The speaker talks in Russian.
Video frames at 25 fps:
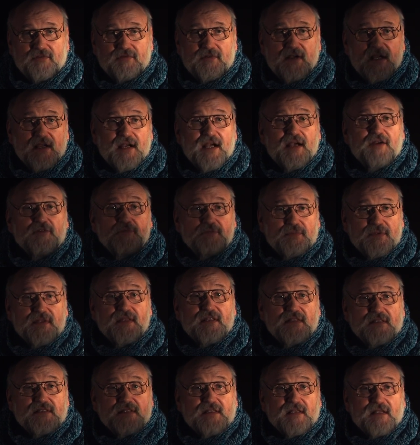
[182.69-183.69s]
Ну какая он
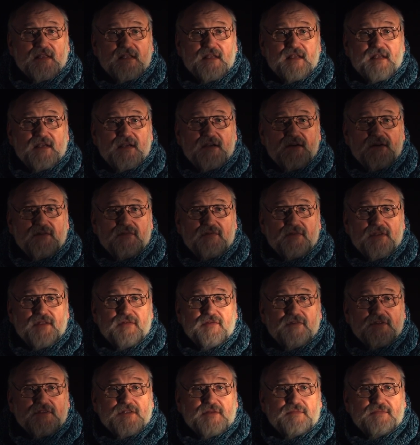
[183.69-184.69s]
птица? У
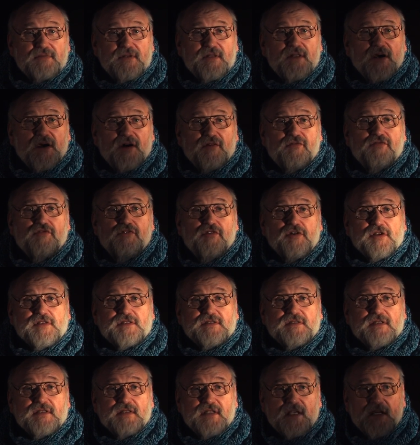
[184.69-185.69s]
него же был
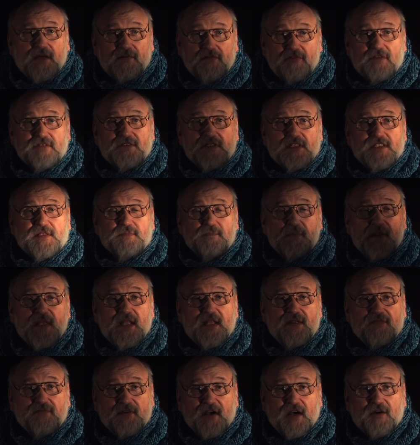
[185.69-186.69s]
хвост, не хвост из
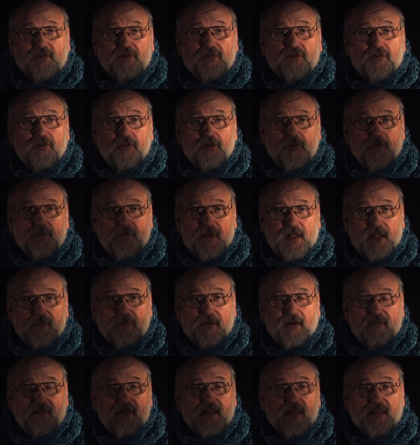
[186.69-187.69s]
перьев, как у голуби или
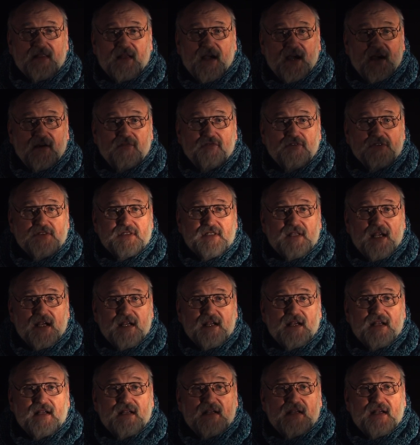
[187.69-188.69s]
павлина, а хвост
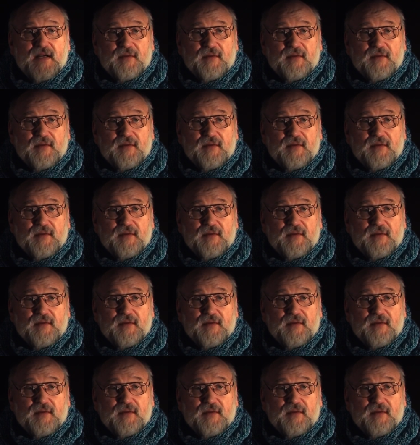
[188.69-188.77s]
как